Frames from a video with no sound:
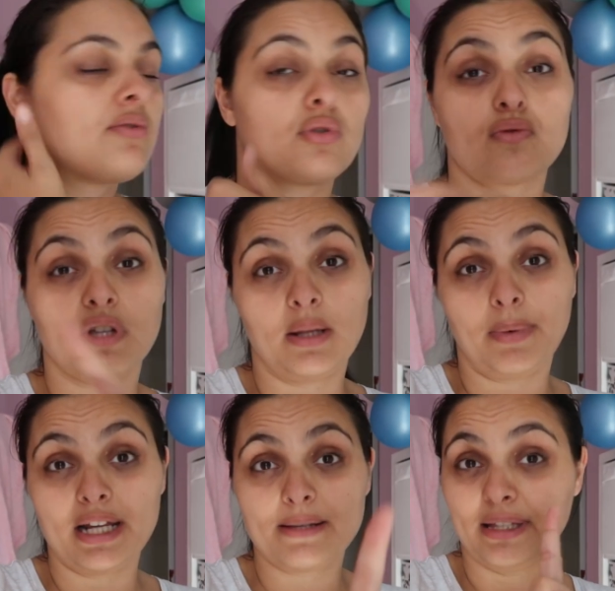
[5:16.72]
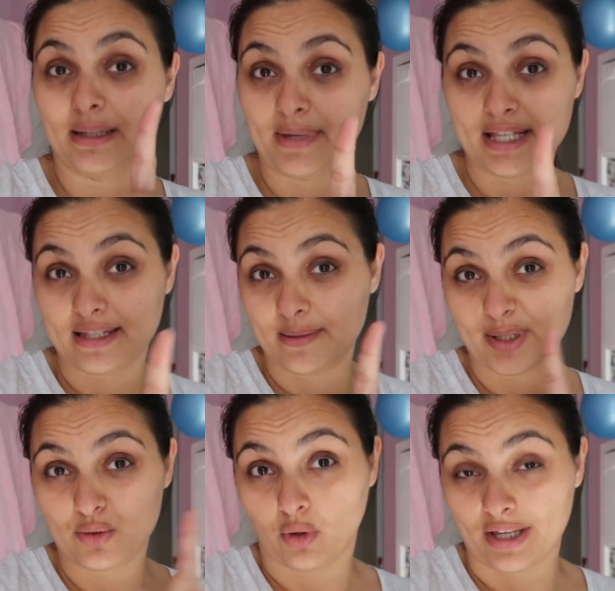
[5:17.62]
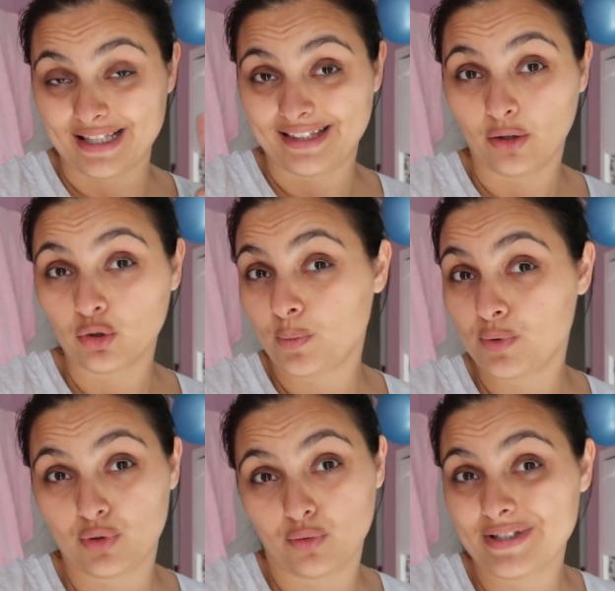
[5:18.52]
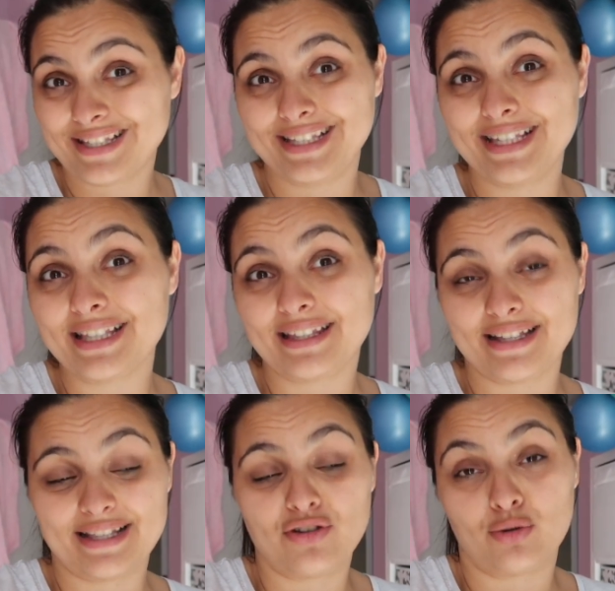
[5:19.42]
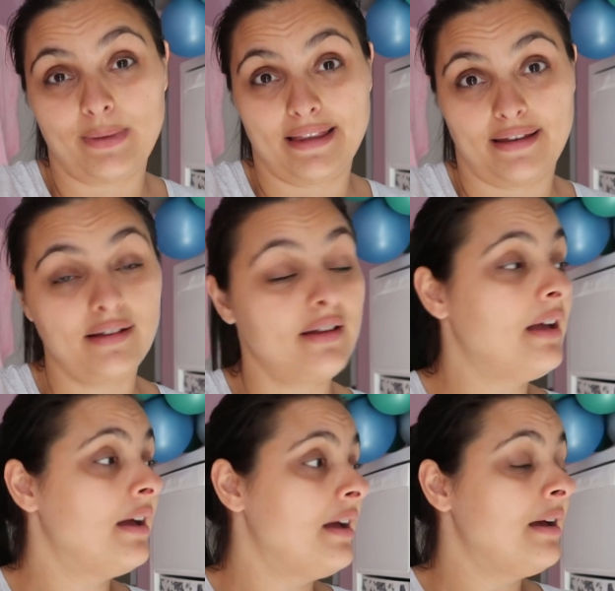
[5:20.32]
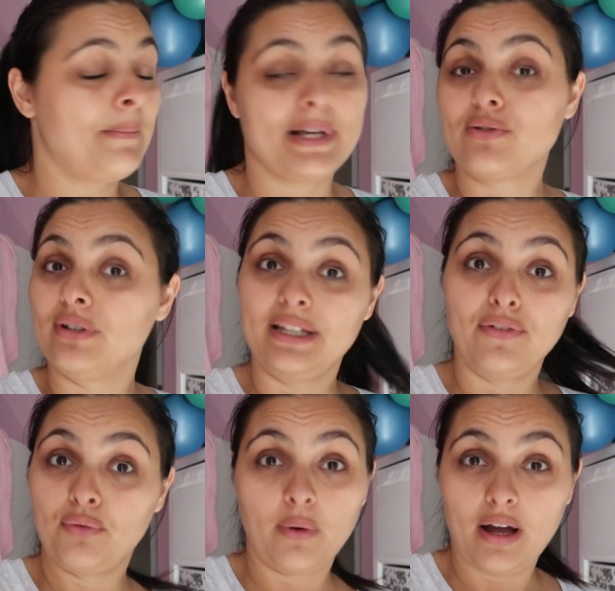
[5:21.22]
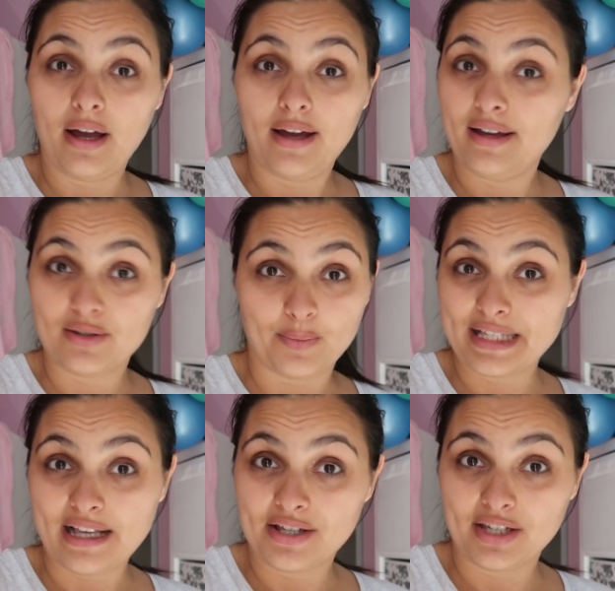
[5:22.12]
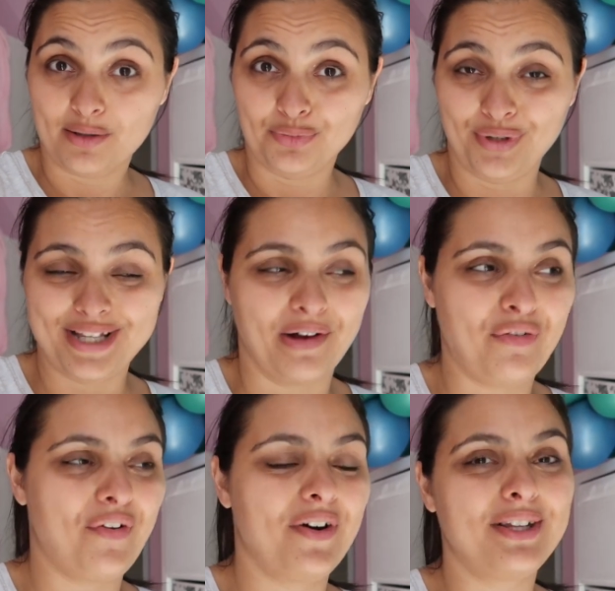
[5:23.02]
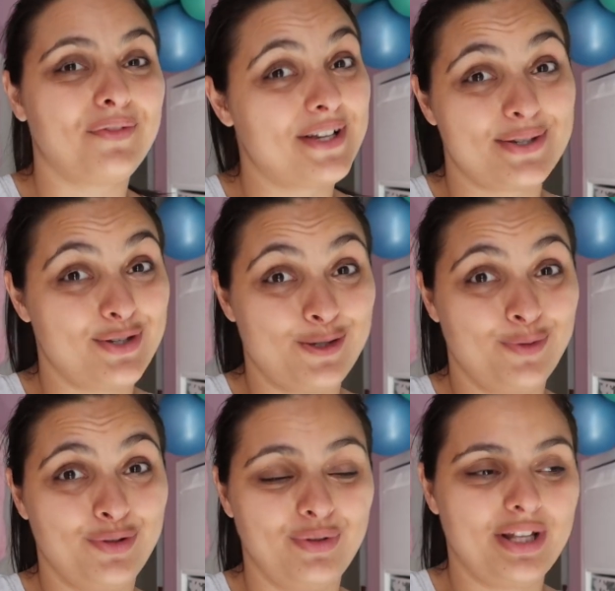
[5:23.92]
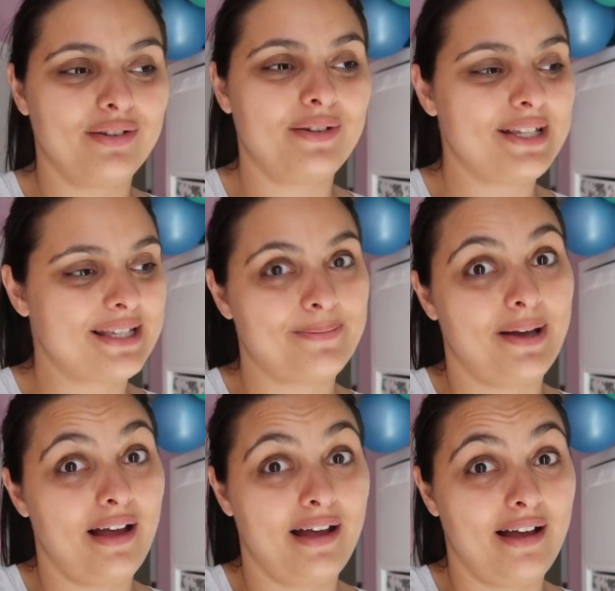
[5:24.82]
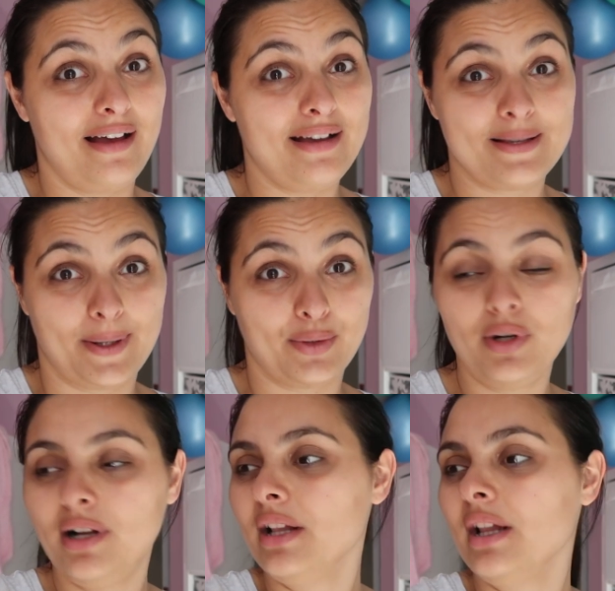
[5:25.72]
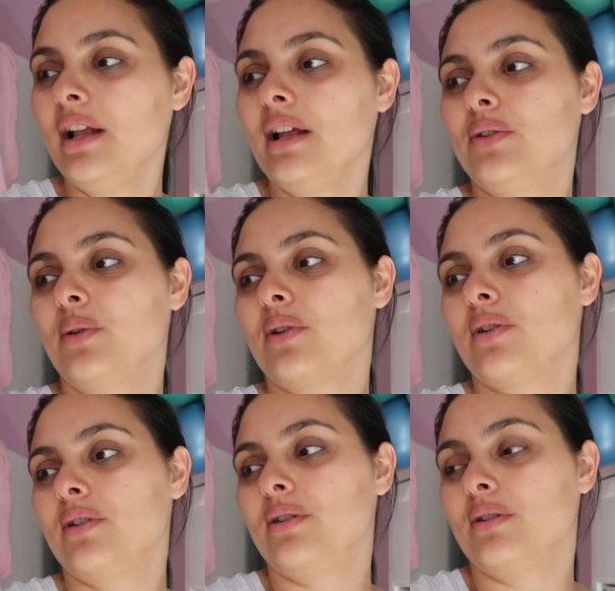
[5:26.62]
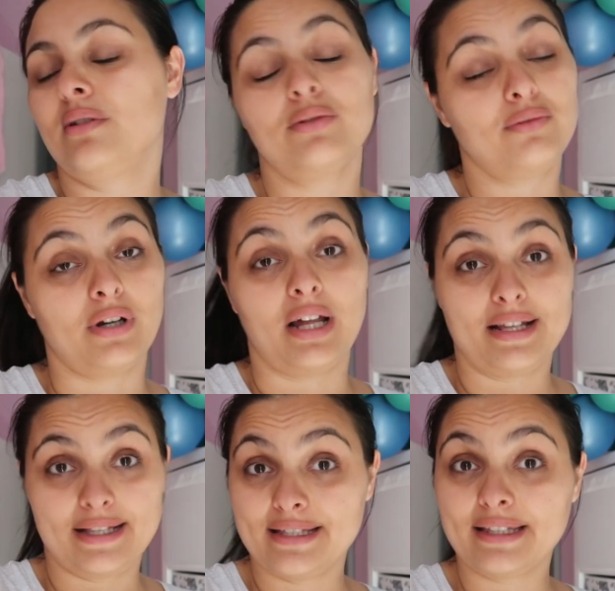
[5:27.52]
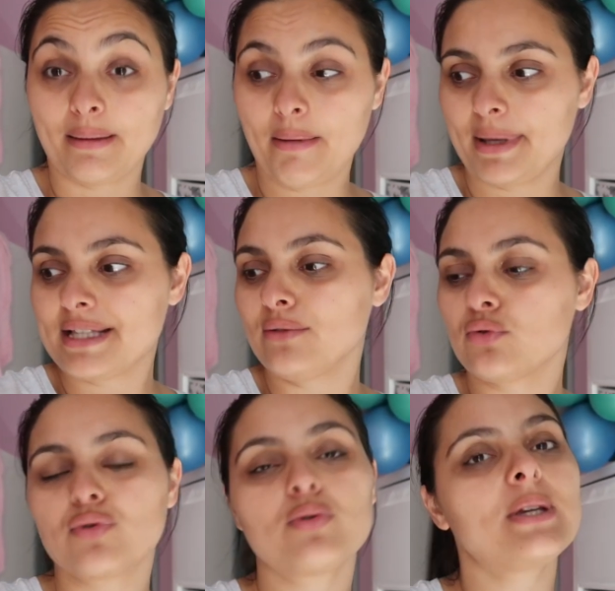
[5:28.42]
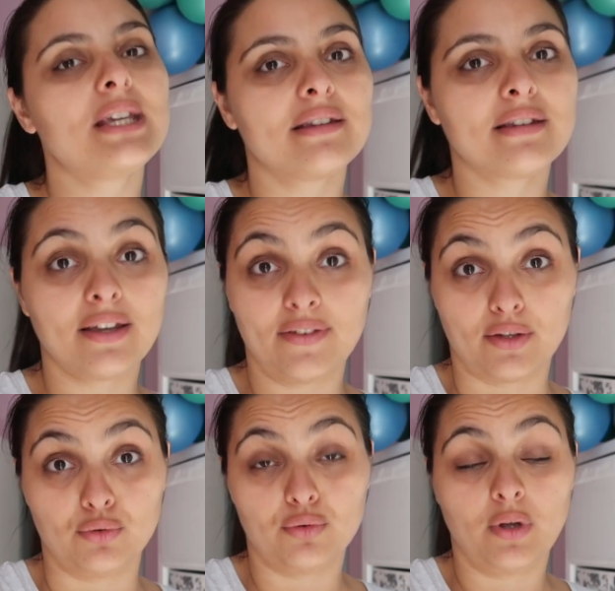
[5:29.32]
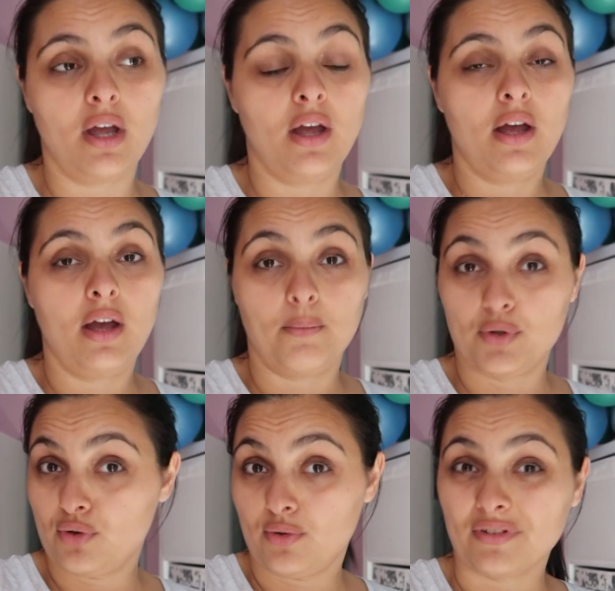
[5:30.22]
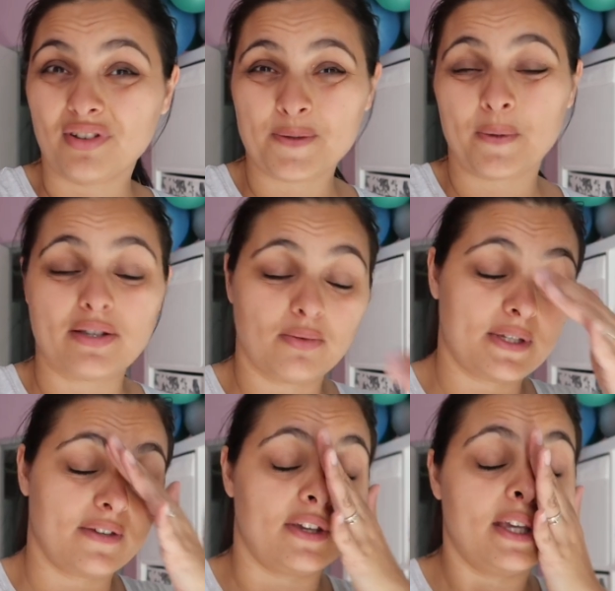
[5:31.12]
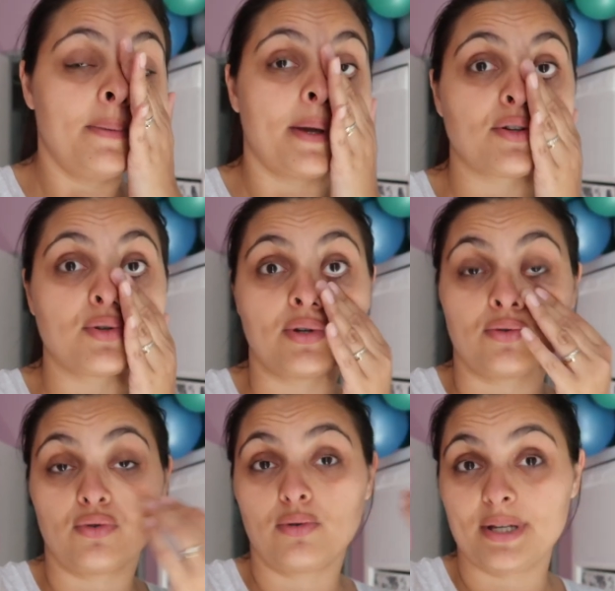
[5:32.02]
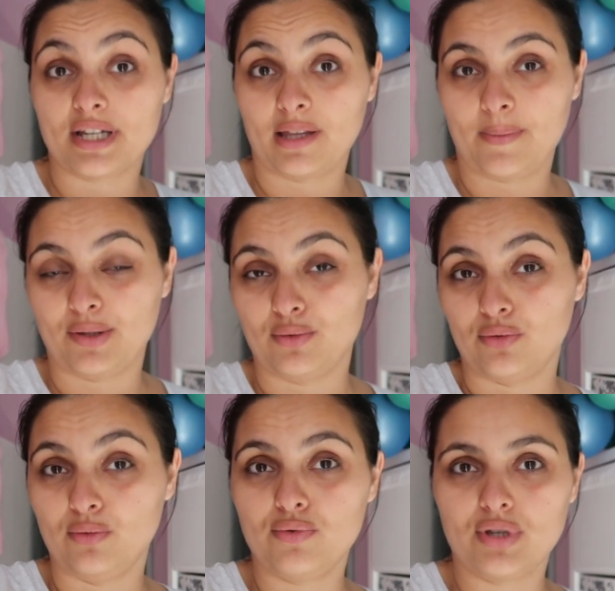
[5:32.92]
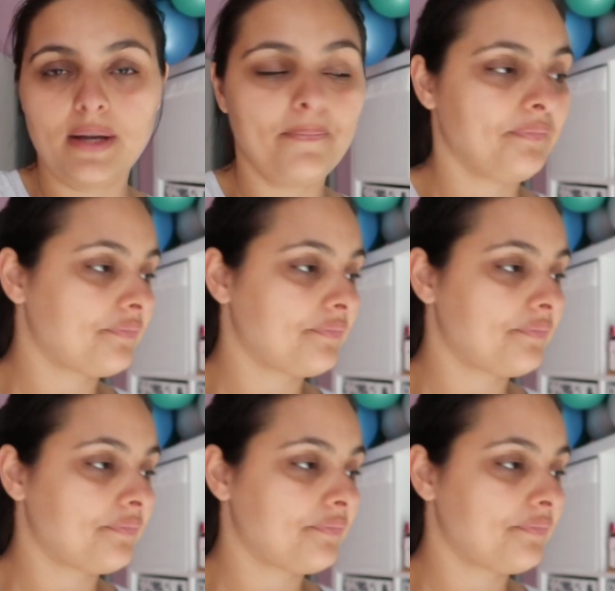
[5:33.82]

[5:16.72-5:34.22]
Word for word: Parce que je vous en ai parlé ce matin mais c'était pas sûr, hein. c'était en option s'ils étaient sages ce matin parce que des fois ils sont pas sages hein, comme tous les enfants des fois ils se disputent tous les deux et c'est pas pas cool donc euh, donc voilà ça s'est très bien passé donc je suis très fière d'eux moi je suis en transpiration parce qu'il fait hyper chaud et que du coup bah, j'arrête pas de, bouger